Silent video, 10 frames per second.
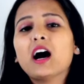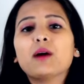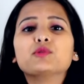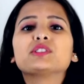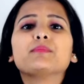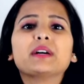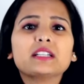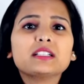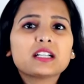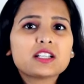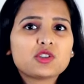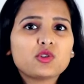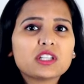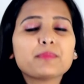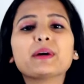अब उसे बदलकर
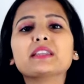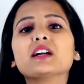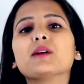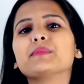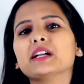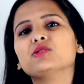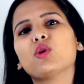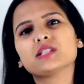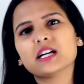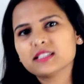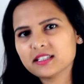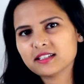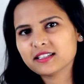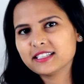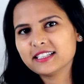जियो ने 15 अप्रैल
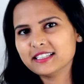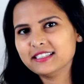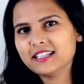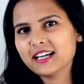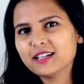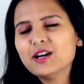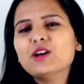2017 की कर दी है